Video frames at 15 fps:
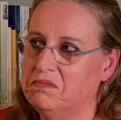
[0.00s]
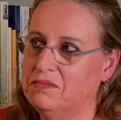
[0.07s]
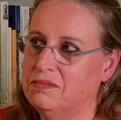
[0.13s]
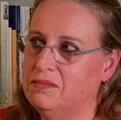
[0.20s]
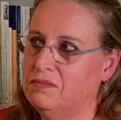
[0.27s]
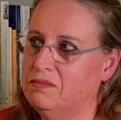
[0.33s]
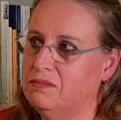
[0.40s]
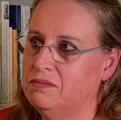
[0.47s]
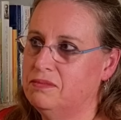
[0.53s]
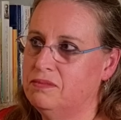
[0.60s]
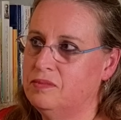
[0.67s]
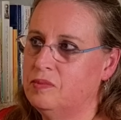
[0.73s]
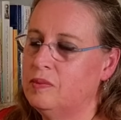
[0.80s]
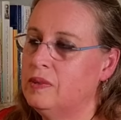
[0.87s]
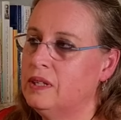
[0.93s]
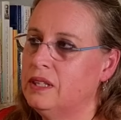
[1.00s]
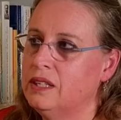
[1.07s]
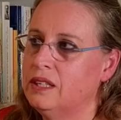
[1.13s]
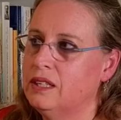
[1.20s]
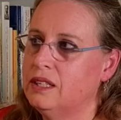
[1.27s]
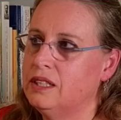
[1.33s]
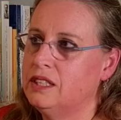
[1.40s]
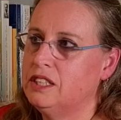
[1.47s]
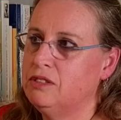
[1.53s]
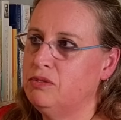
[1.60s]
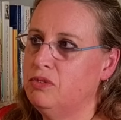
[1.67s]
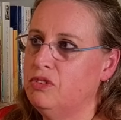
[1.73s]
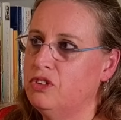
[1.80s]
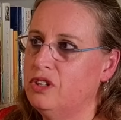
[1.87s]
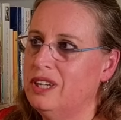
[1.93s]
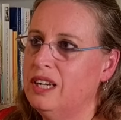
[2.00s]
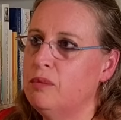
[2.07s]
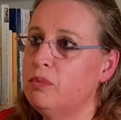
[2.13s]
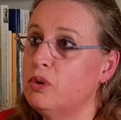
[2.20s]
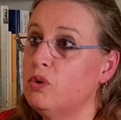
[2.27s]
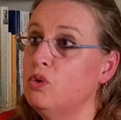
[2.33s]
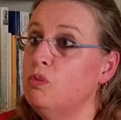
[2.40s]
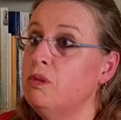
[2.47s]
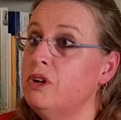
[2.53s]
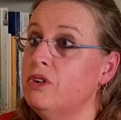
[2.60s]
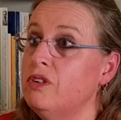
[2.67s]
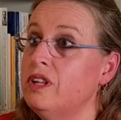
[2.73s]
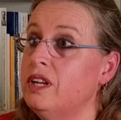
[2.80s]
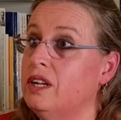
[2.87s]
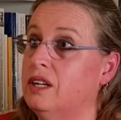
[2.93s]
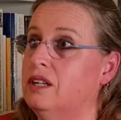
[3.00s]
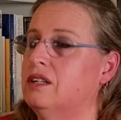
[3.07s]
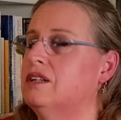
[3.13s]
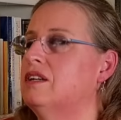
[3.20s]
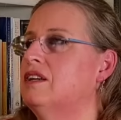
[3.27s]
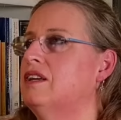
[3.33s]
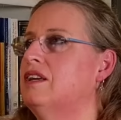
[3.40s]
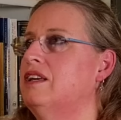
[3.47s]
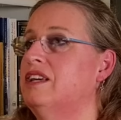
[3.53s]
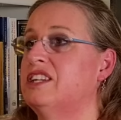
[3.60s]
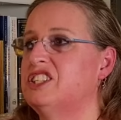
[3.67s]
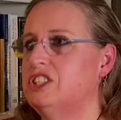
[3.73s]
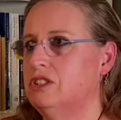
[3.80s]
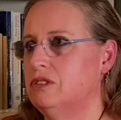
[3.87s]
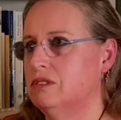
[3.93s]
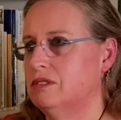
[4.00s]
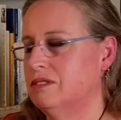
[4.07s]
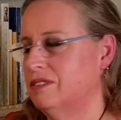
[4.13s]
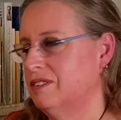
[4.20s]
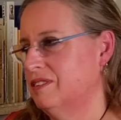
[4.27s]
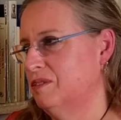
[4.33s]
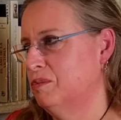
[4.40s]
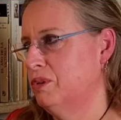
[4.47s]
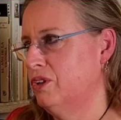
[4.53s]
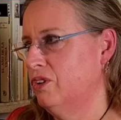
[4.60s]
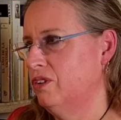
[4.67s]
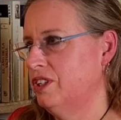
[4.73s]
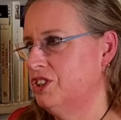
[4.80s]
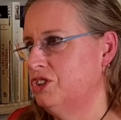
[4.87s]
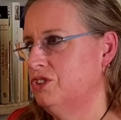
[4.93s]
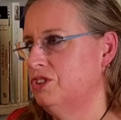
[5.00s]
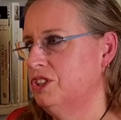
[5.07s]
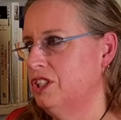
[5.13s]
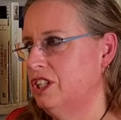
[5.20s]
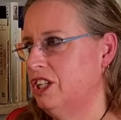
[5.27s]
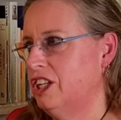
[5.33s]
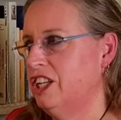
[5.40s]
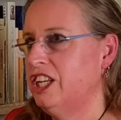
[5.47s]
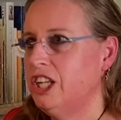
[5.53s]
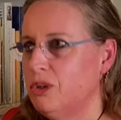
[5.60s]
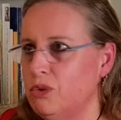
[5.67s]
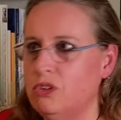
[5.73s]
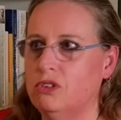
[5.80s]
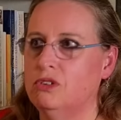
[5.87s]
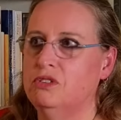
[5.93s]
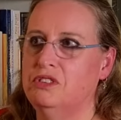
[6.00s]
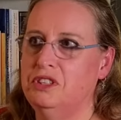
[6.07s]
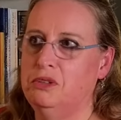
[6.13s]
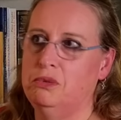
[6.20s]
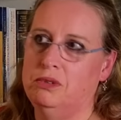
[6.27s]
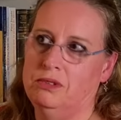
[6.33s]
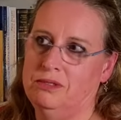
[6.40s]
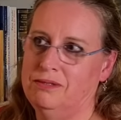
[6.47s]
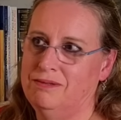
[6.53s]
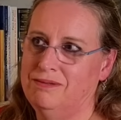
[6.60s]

Mm, si funcionara por número diría, qué éxito. Bueno, de esos ni uno continuó.